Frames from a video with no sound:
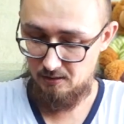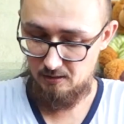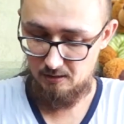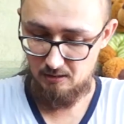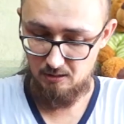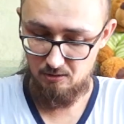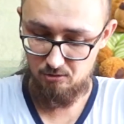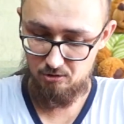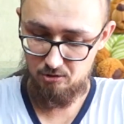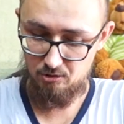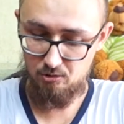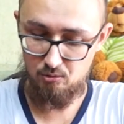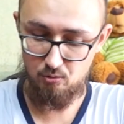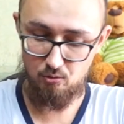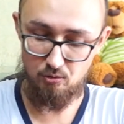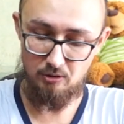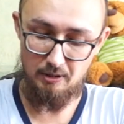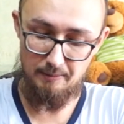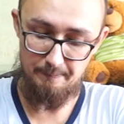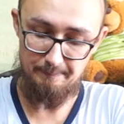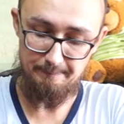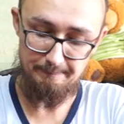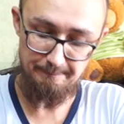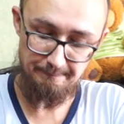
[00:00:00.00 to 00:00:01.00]
Короче,
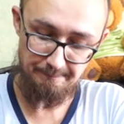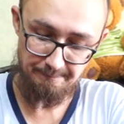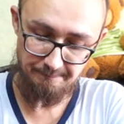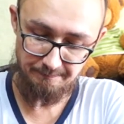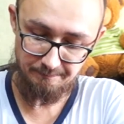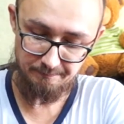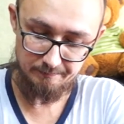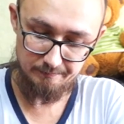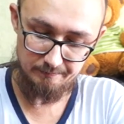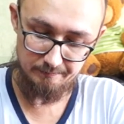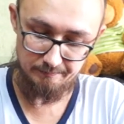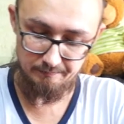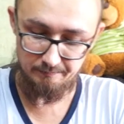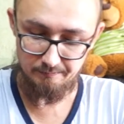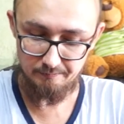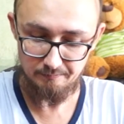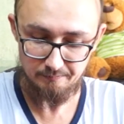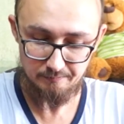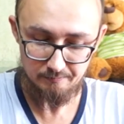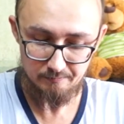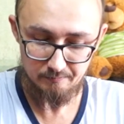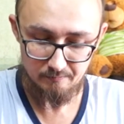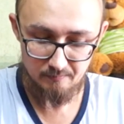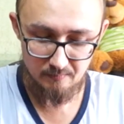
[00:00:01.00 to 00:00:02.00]
круто.
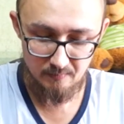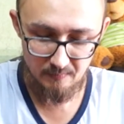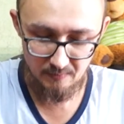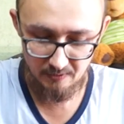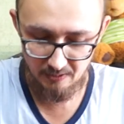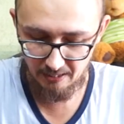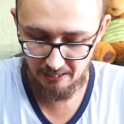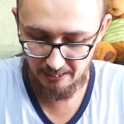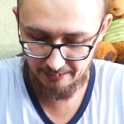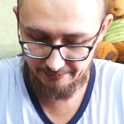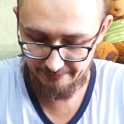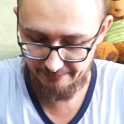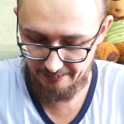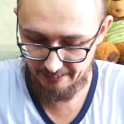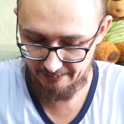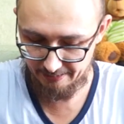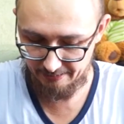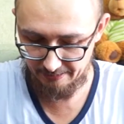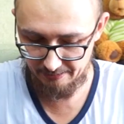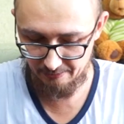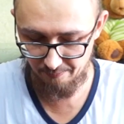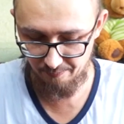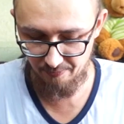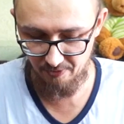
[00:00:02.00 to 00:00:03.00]
А
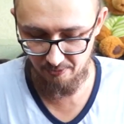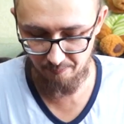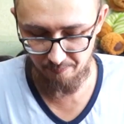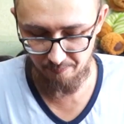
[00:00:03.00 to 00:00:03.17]
так, а теперь